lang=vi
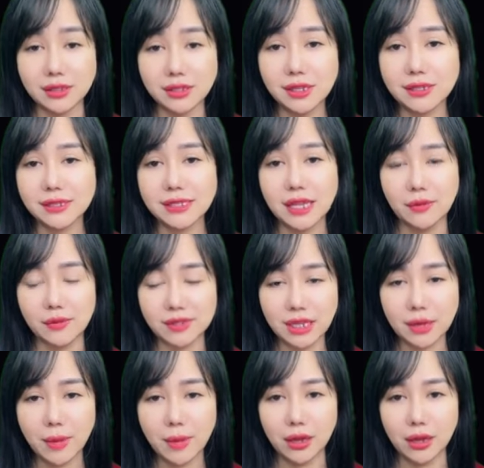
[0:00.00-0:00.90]
Trình
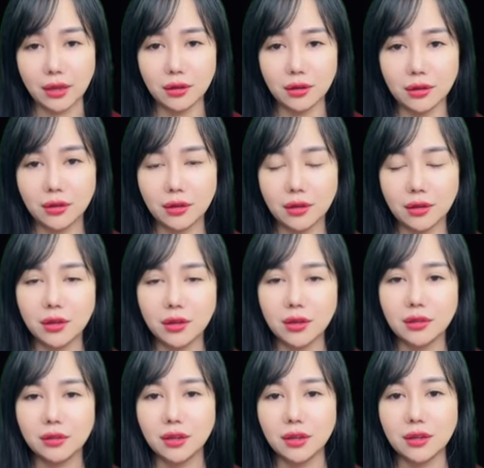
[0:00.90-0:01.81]
Huy cứu cô,
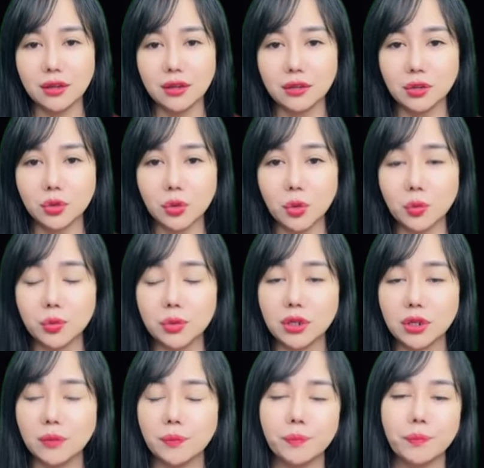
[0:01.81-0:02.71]
đó là sự thật.
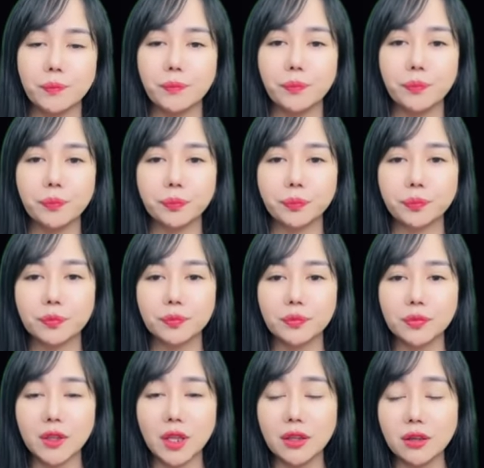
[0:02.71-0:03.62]
Trình Huy cần được
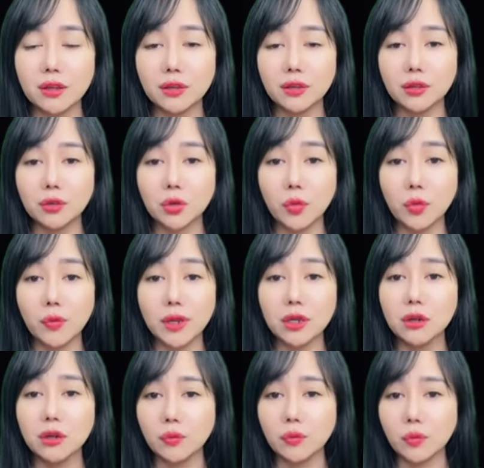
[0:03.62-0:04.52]
chăm sóc, cô
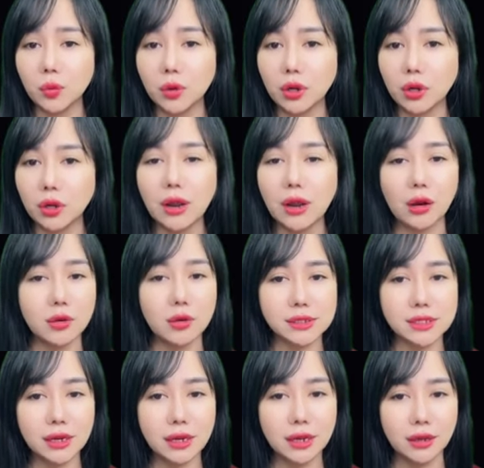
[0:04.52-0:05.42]
cũng không phản đối.
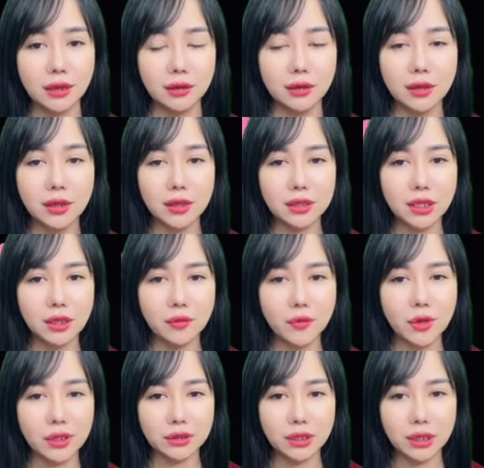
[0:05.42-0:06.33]
Tuy nhiên,
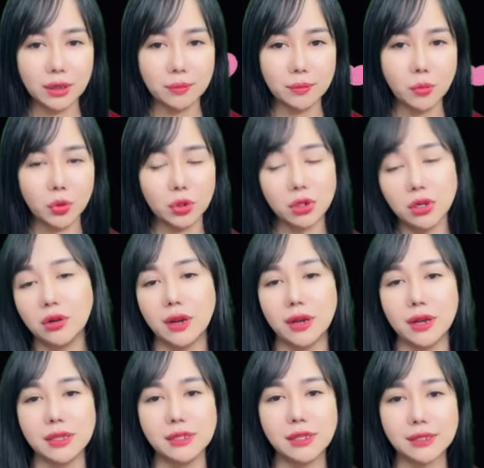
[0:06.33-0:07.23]
việc có về lại
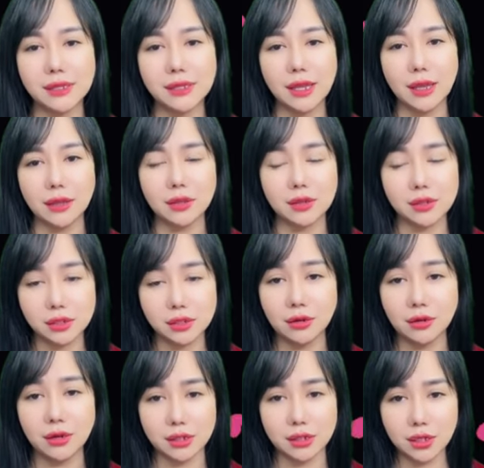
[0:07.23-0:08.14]
chung một nhà với
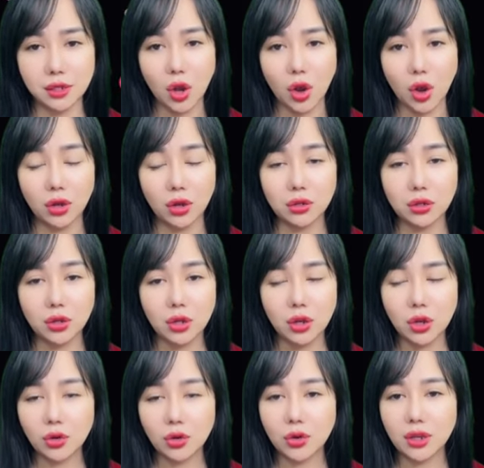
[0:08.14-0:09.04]
Trình Huy hay không
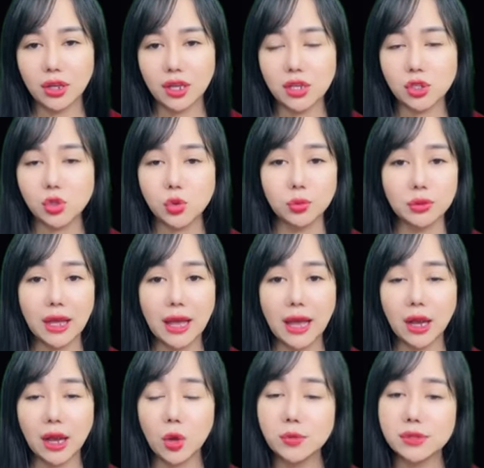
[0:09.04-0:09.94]
thì chưa biết.
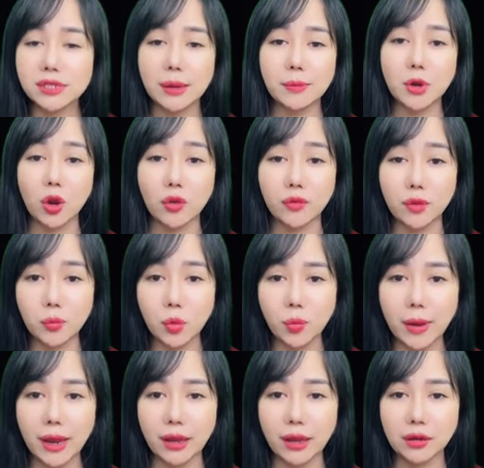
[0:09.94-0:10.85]
Bởi lẽ
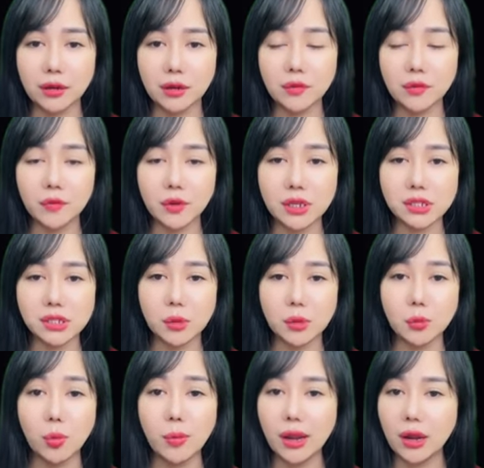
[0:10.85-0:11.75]
cô còn rất nhiều
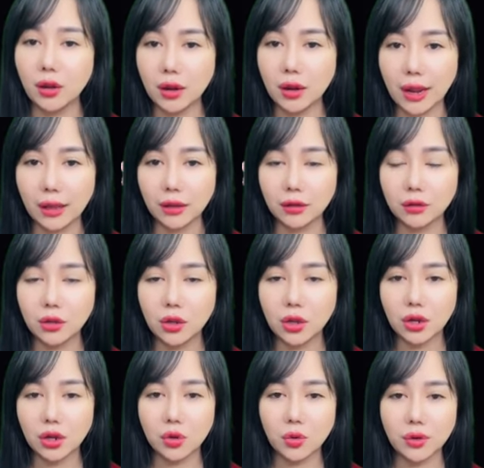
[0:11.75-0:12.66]
vướng mắc ở trong
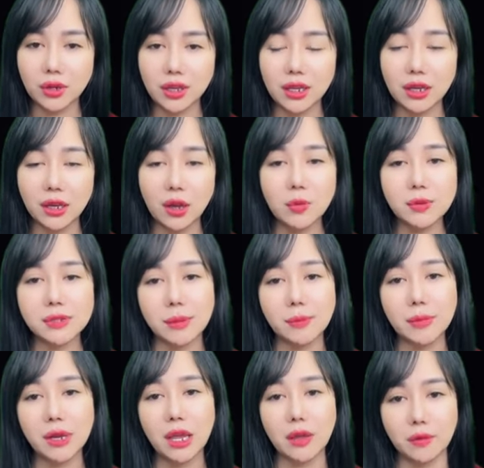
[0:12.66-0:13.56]
lòng. Hiện
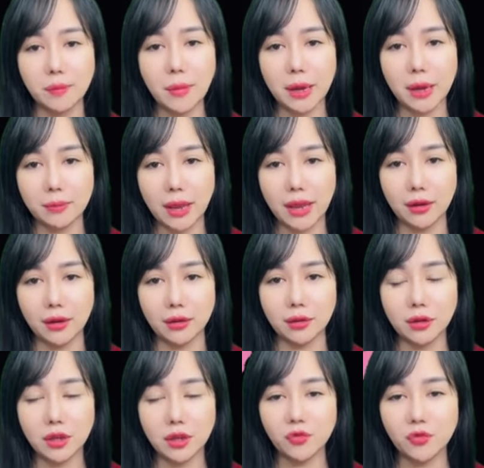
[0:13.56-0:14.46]
tại, cô chỉ
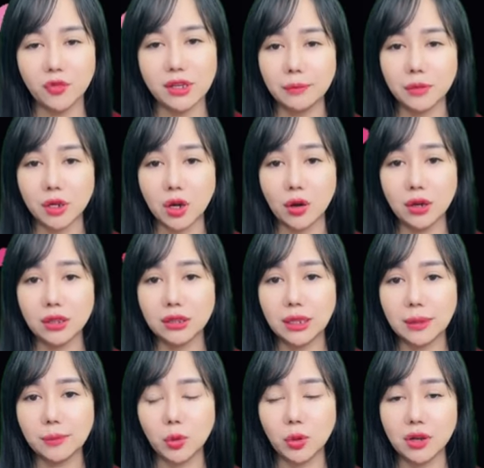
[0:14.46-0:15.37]
muốn toàn tâm toàn
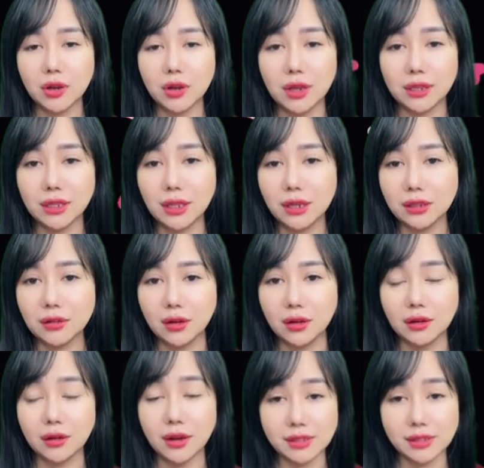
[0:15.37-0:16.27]
ý lo cho đứa
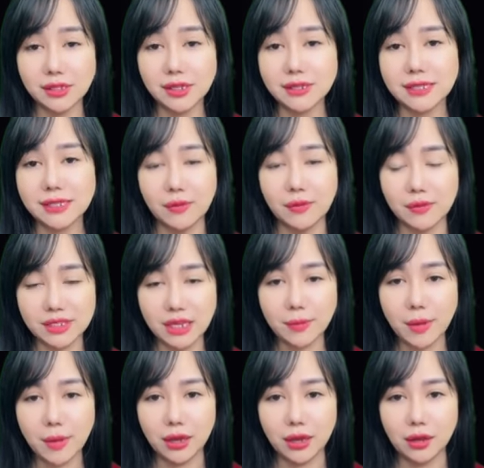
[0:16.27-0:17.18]
con trong bụng.
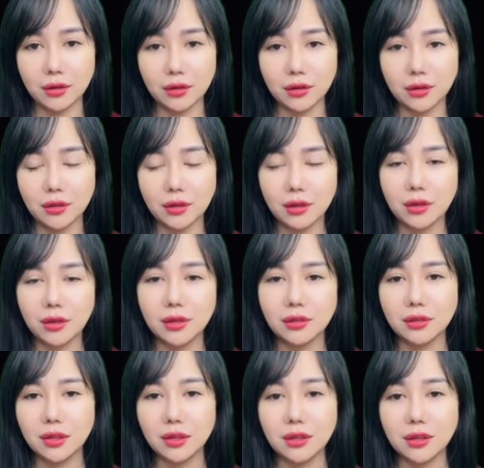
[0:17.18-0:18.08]
Ngoài ra không
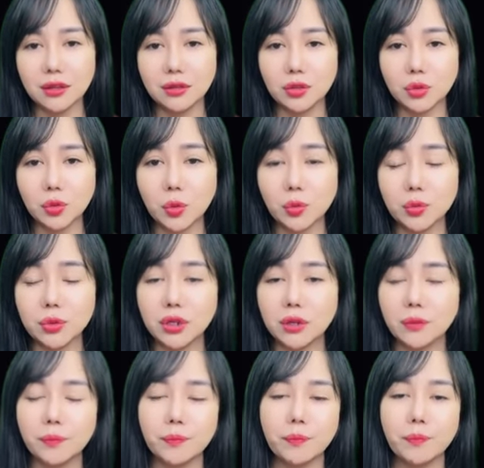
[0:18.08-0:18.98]
thể suy tính thêm
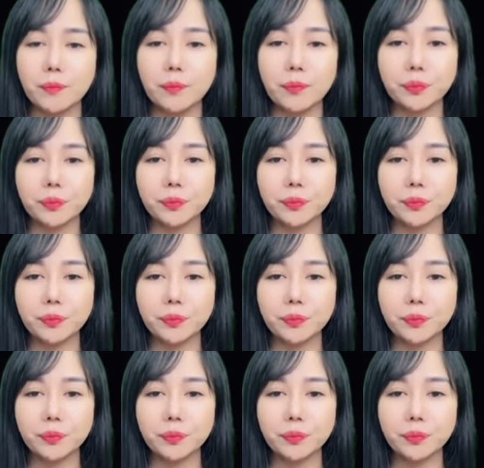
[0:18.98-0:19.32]
chuyện khác.